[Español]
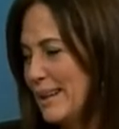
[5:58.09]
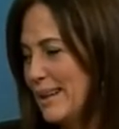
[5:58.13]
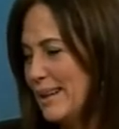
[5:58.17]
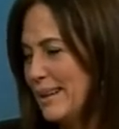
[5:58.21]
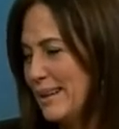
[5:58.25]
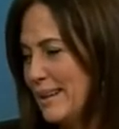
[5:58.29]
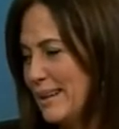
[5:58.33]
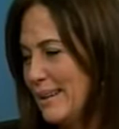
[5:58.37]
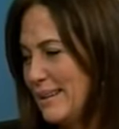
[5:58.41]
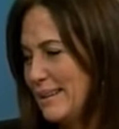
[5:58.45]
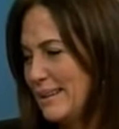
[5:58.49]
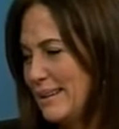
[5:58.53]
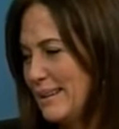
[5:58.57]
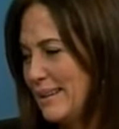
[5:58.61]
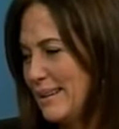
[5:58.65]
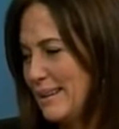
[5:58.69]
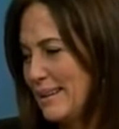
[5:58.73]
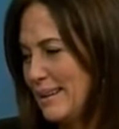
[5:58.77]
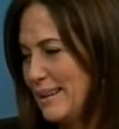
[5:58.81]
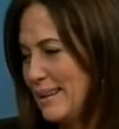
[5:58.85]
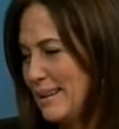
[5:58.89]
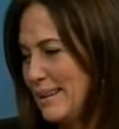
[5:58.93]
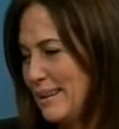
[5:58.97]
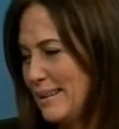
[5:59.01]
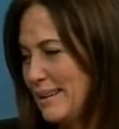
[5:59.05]

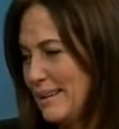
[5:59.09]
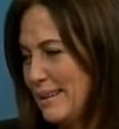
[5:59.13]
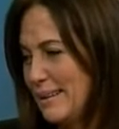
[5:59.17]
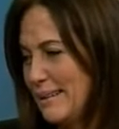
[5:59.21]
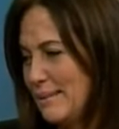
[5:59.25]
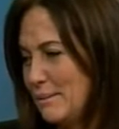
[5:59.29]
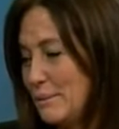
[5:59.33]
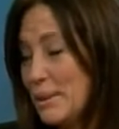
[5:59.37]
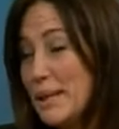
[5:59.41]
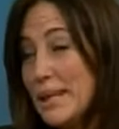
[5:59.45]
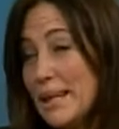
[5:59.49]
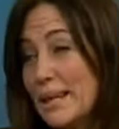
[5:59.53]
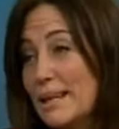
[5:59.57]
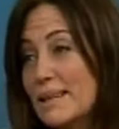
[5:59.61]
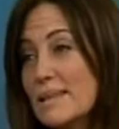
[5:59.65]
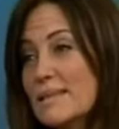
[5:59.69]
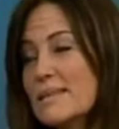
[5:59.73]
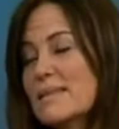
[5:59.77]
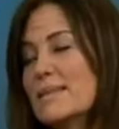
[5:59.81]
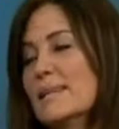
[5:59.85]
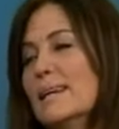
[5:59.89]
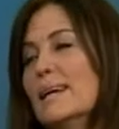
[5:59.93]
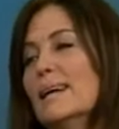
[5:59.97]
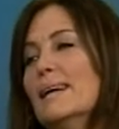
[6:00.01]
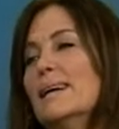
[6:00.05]
este, en,
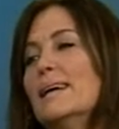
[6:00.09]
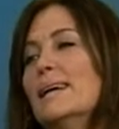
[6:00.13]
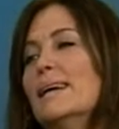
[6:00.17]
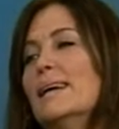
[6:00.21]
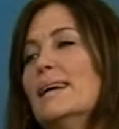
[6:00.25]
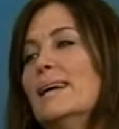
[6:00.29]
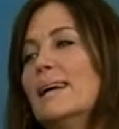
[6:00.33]
vigencia.